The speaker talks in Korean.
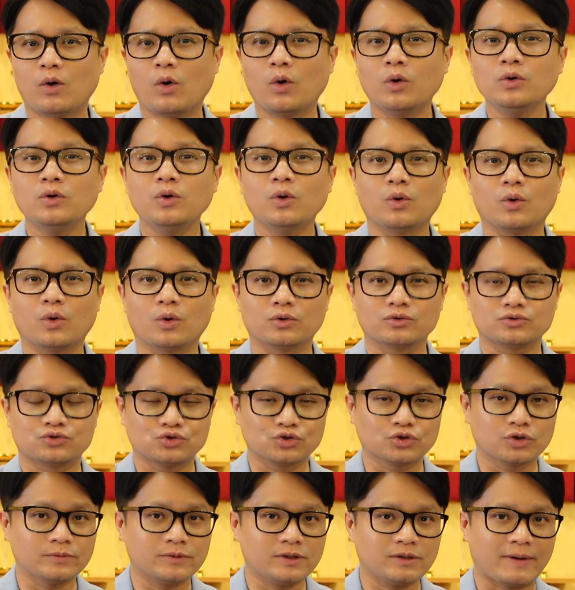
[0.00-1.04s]
홀로
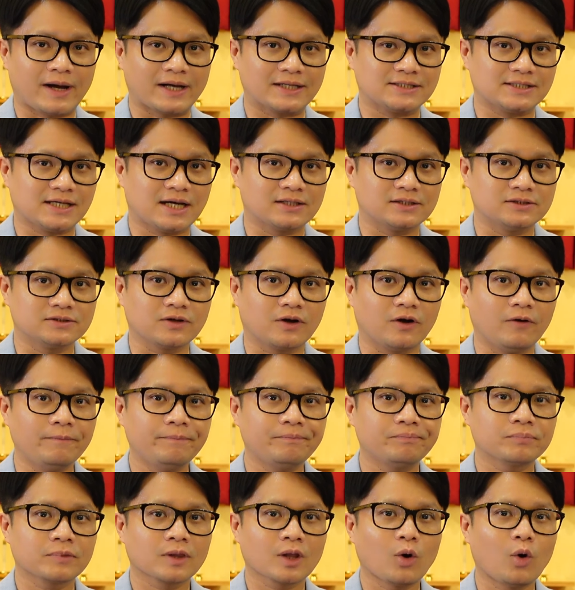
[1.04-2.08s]
죽음을 맞이하는
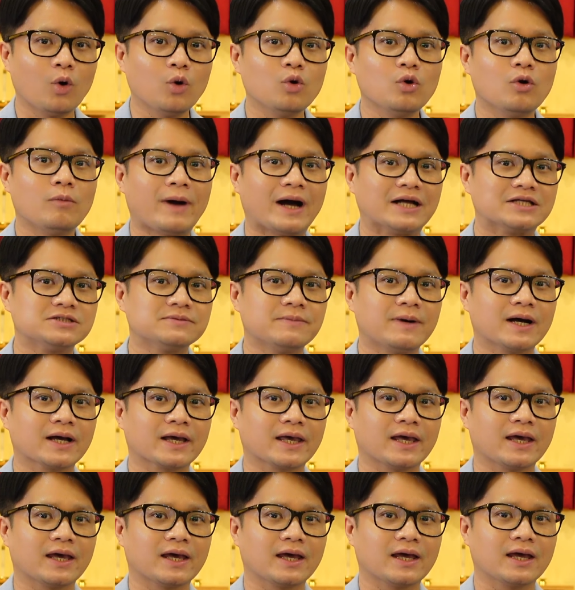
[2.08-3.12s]
것, 홀로
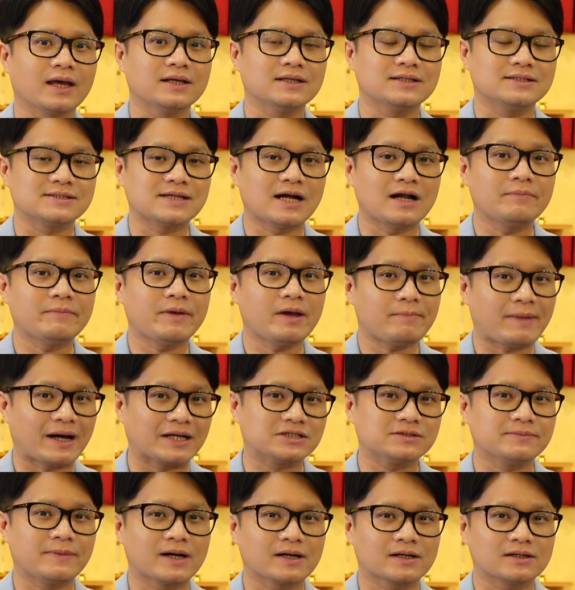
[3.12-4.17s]
마지막에 이 삶의
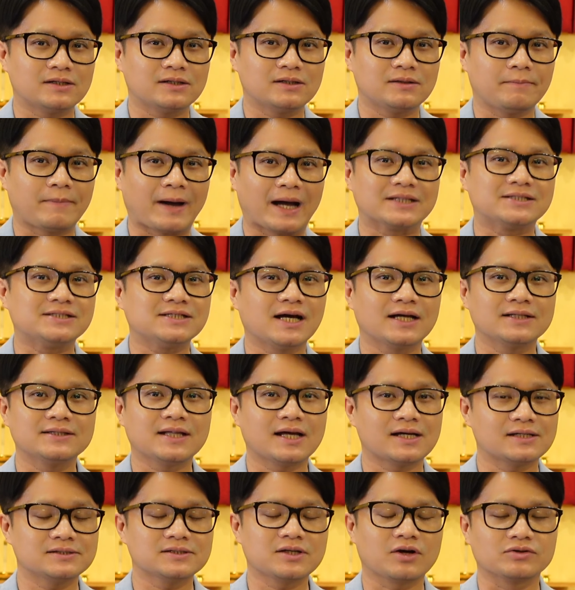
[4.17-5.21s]
마지막을
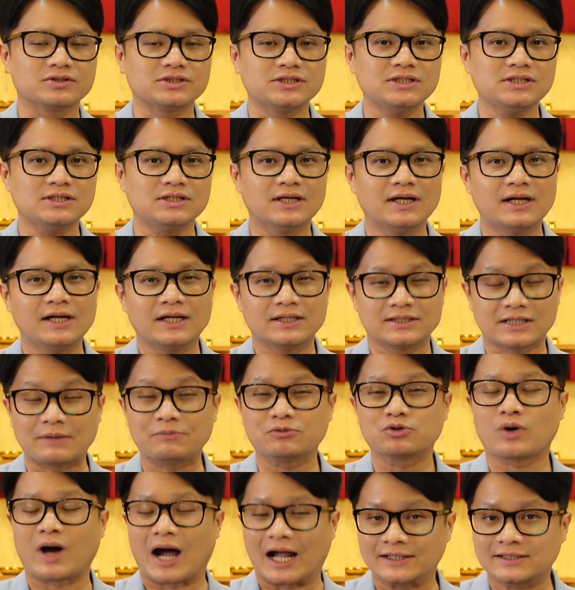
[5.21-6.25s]
맞이한다는 것이
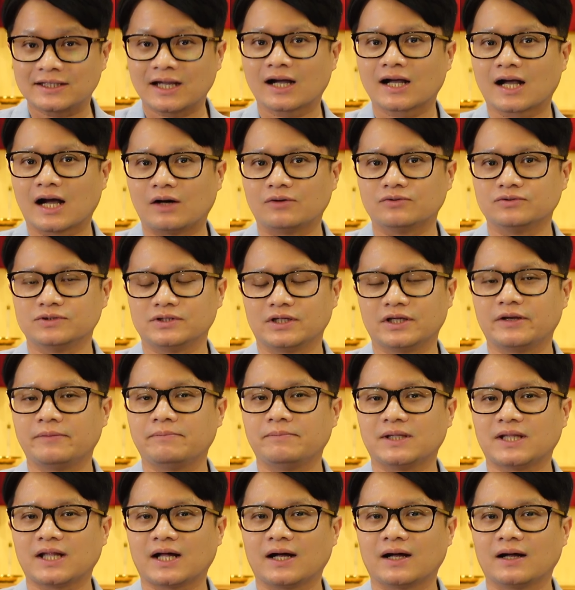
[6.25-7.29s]
참으로 안타까운
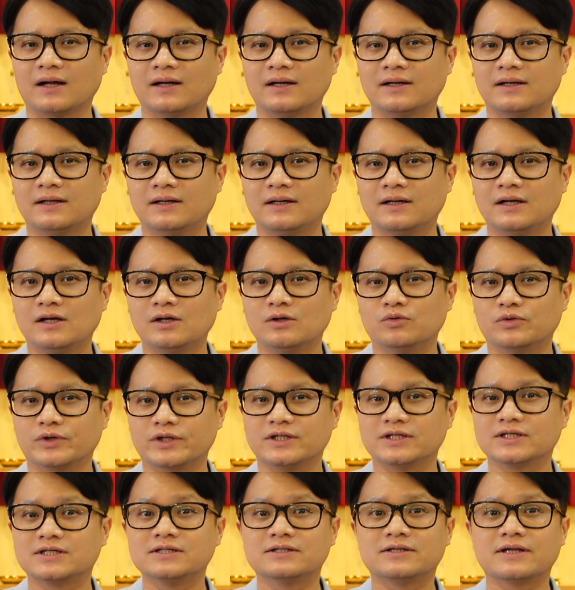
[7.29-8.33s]
일입니다.
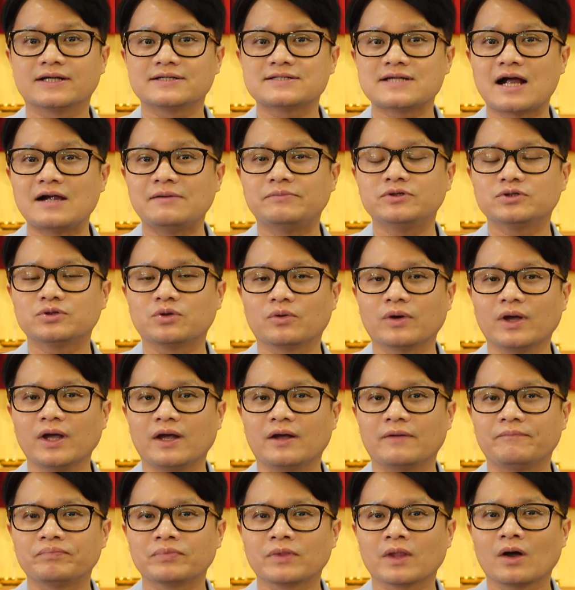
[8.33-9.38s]
우리는 그들의 삶을
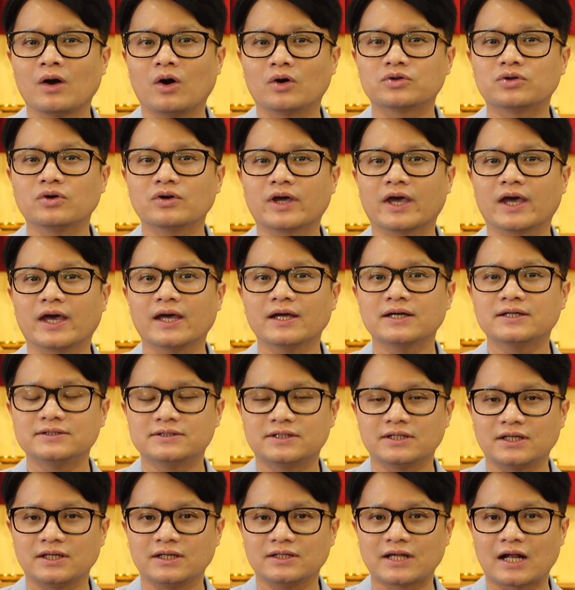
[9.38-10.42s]
통해 어떻게
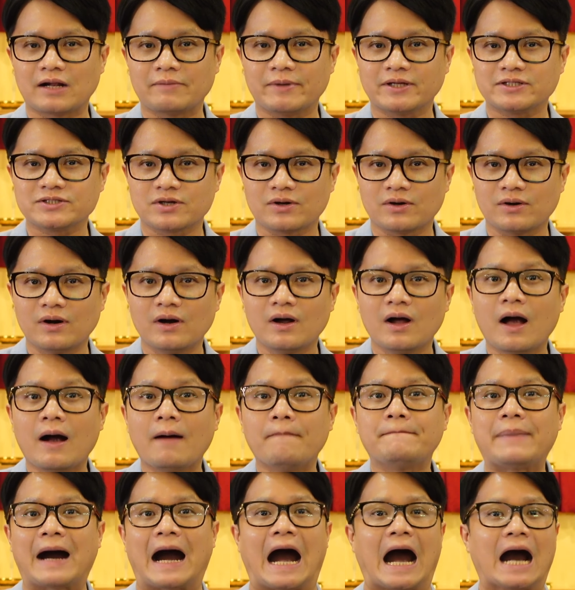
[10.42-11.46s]
그들이 삶에서
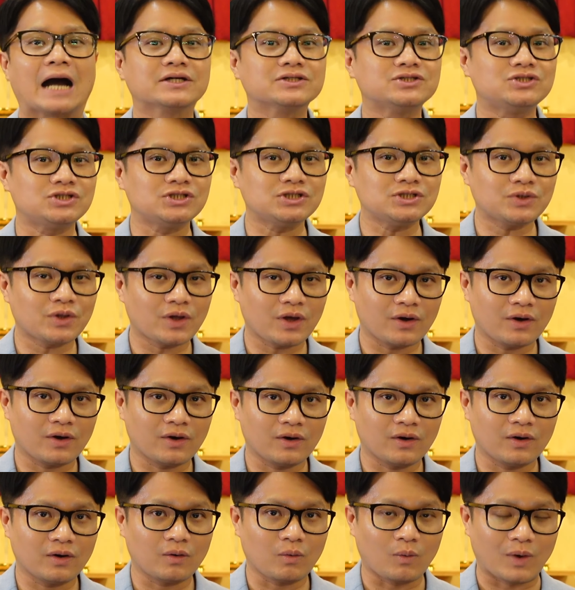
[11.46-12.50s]

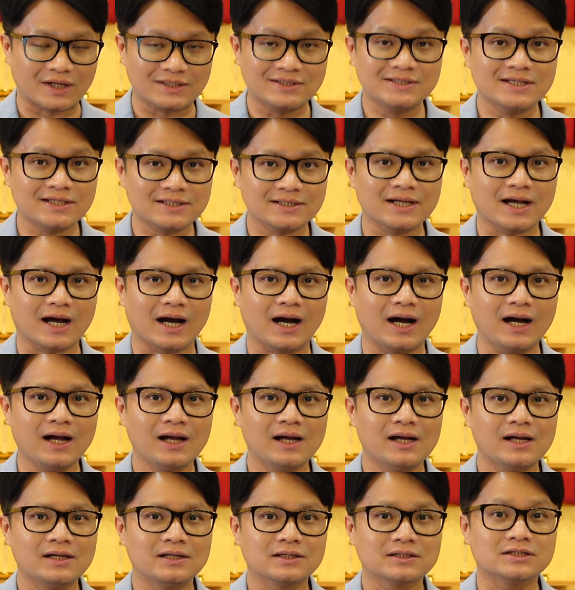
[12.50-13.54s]
방치되어 왔는가
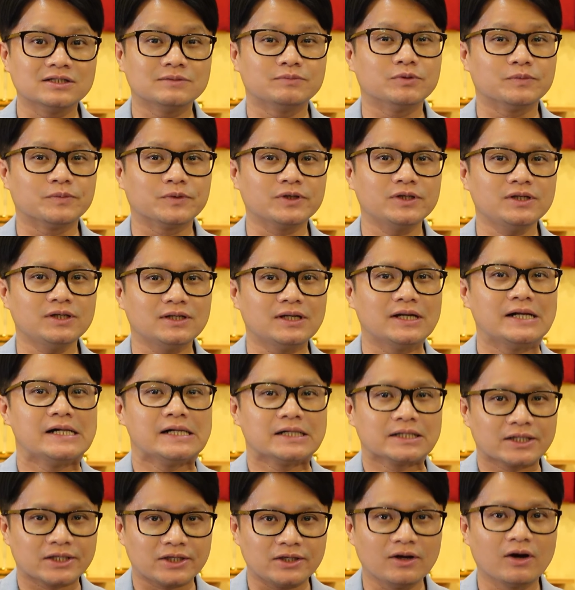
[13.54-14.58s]
그 부분을
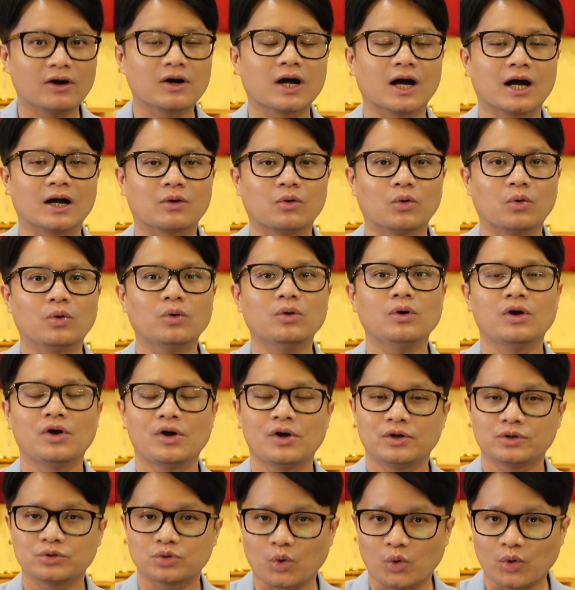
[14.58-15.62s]
기억하고
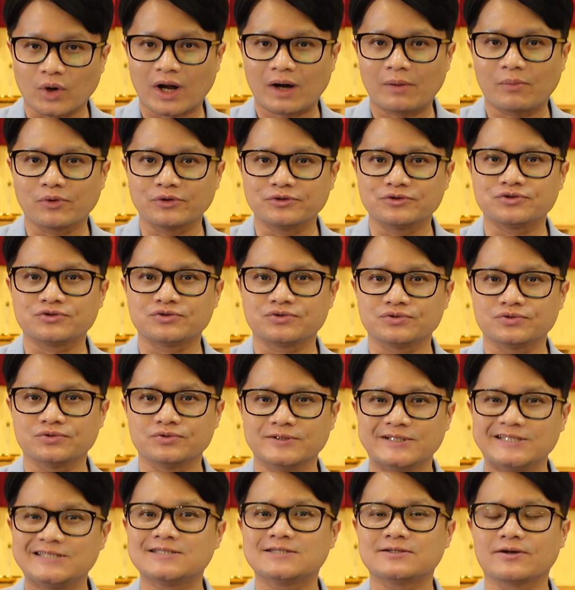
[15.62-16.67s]
돌아볼 수
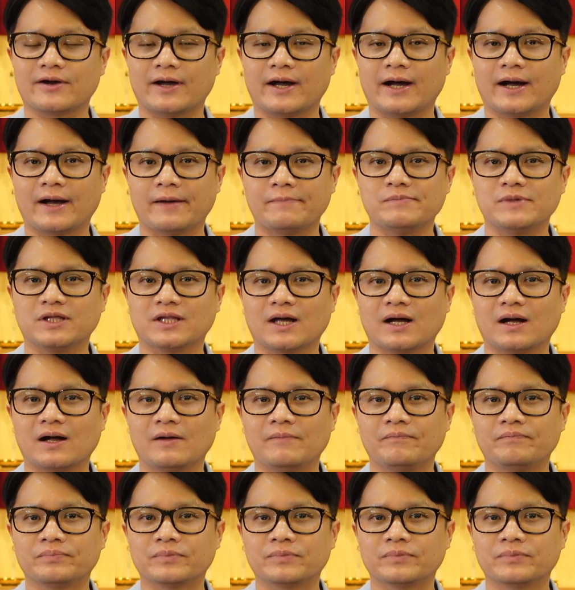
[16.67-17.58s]
있어야 합니다.